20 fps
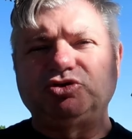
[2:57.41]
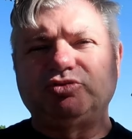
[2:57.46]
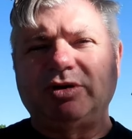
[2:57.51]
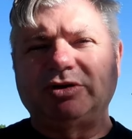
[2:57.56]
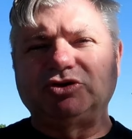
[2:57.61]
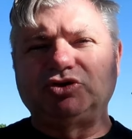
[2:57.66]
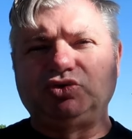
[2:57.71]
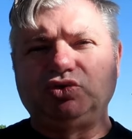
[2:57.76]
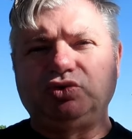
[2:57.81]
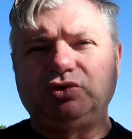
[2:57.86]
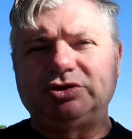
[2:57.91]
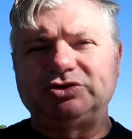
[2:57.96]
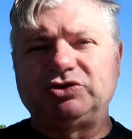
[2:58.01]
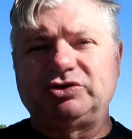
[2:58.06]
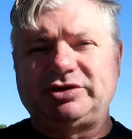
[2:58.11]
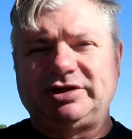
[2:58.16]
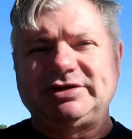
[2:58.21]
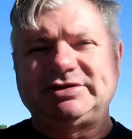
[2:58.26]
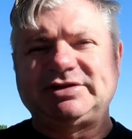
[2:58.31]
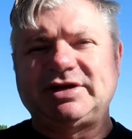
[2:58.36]
umas
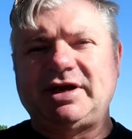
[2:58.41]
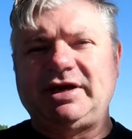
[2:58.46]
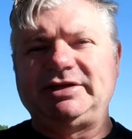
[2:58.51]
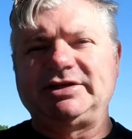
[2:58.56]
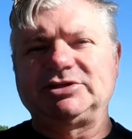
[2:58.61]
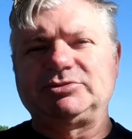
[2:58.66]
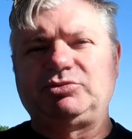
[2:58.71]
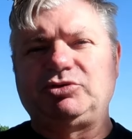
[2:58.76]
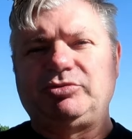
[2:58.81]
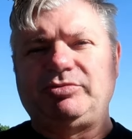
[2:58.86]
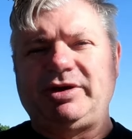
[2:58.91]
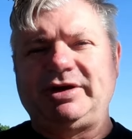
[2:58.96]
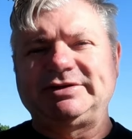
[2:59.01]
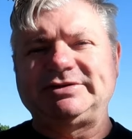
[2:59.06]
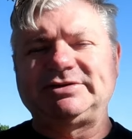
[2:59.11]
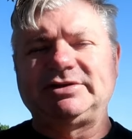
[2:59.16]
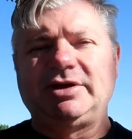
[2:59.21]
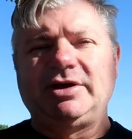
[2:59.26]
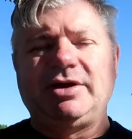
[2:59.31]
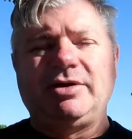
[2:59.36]
duas ou três saídas por
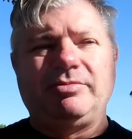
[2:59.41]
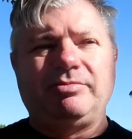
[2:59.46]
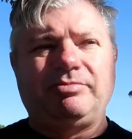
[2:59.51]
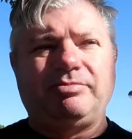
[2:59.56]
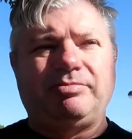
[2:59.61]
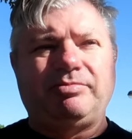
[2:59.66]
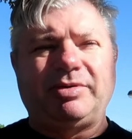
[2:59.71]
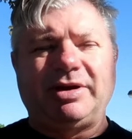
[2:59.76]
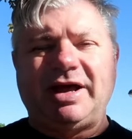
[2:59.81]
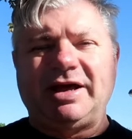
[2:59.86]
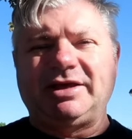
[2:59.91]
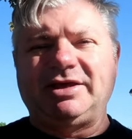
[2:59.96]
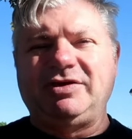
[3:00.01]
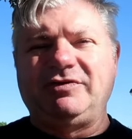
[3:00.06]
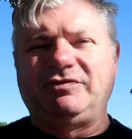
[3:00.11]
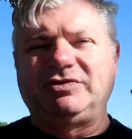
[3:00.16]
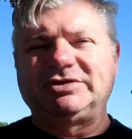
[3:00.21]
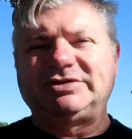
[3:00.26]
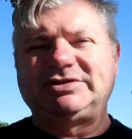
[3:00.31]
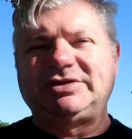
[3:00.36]
mês, para
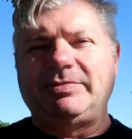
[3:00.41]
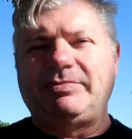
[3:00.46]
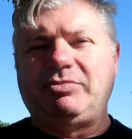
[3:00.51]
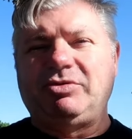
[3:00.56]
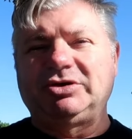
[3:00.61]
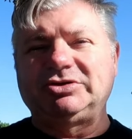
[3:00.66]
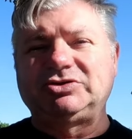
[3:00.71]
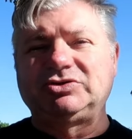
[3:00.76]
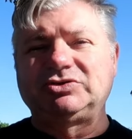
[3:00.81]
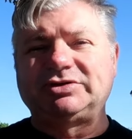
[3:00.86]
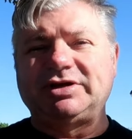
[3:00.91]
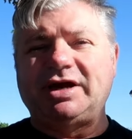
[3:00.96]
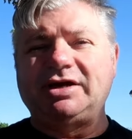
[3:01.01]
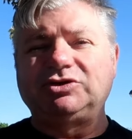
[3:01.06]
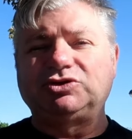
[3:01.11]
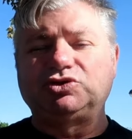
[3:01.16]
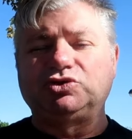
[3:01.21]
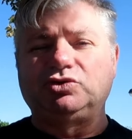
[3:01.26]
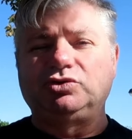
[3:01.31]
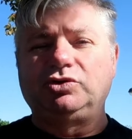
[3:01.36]
que você possa usar
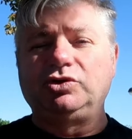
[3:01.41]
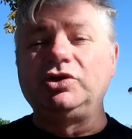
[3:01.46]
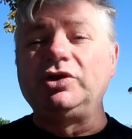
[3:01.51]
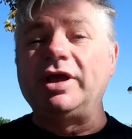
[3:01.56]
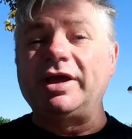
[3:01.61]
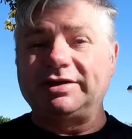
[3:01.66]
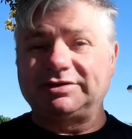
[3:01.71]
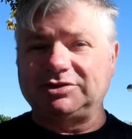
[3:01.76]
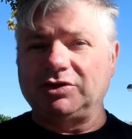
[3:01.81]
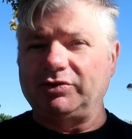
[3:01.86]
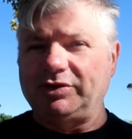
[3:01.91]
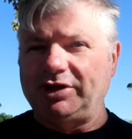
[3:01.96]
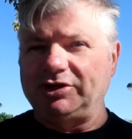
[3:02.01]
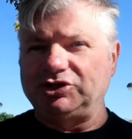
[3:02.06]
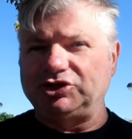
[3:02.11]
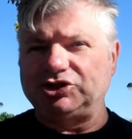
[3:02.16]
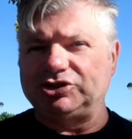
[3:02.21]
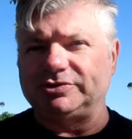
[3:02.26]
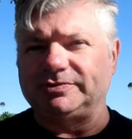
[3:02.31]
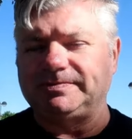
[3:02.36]
isso em
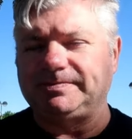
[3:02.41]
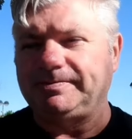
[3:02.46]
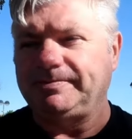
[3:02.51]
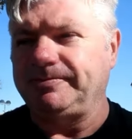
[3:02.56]
restaurante.